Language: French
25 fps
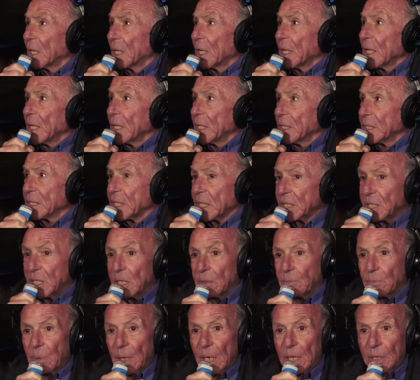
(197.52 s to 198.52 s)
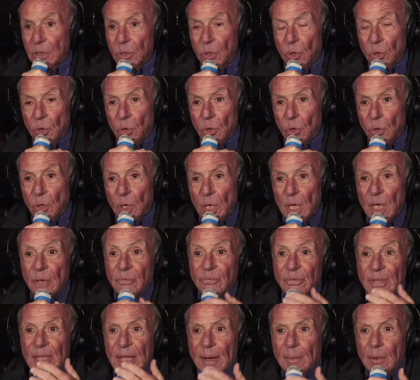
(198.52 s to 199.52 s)
il s'agit pas de,
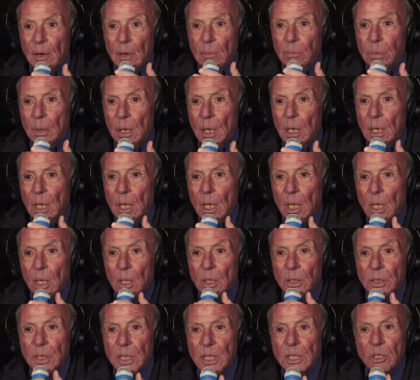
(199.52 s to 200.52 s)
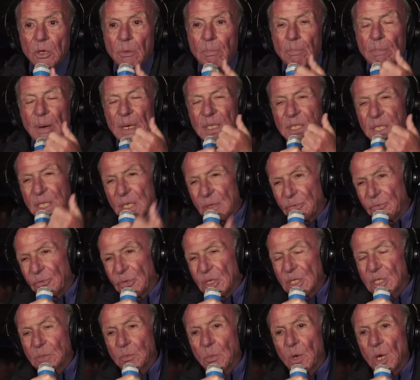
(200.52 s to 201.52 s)
évidemment pas, ni de
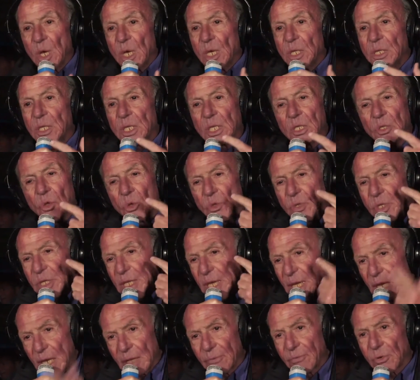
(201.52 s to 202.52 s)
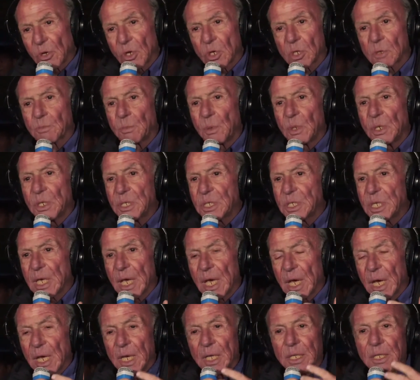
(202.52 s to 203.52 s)
pacifisme, ni de nier les violences policières,
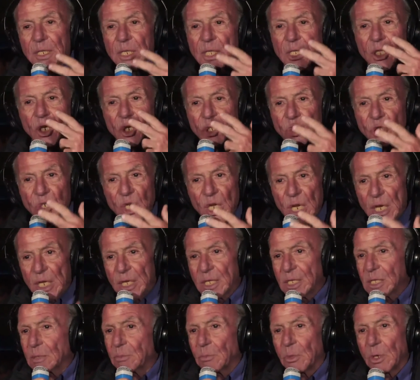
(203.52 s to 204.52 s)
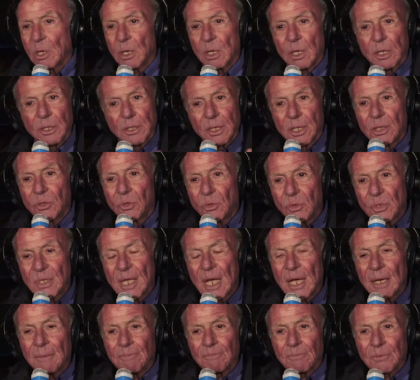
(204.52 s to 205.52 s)
ni d'angélisme, ni de tout
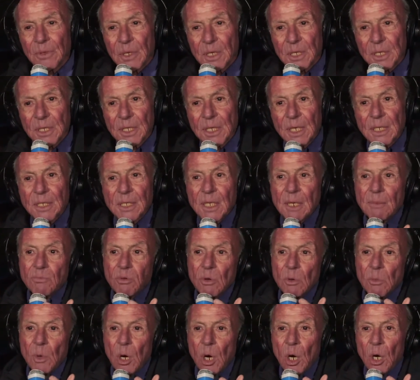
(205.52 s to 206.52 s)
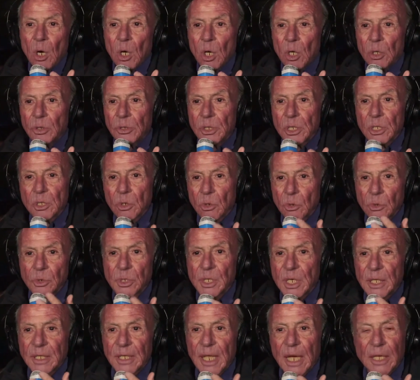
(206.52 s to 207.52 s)
ça. C'est simplement, disons,
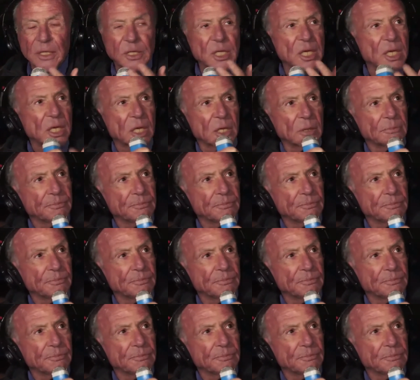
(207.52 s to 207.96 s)
c'est tactique.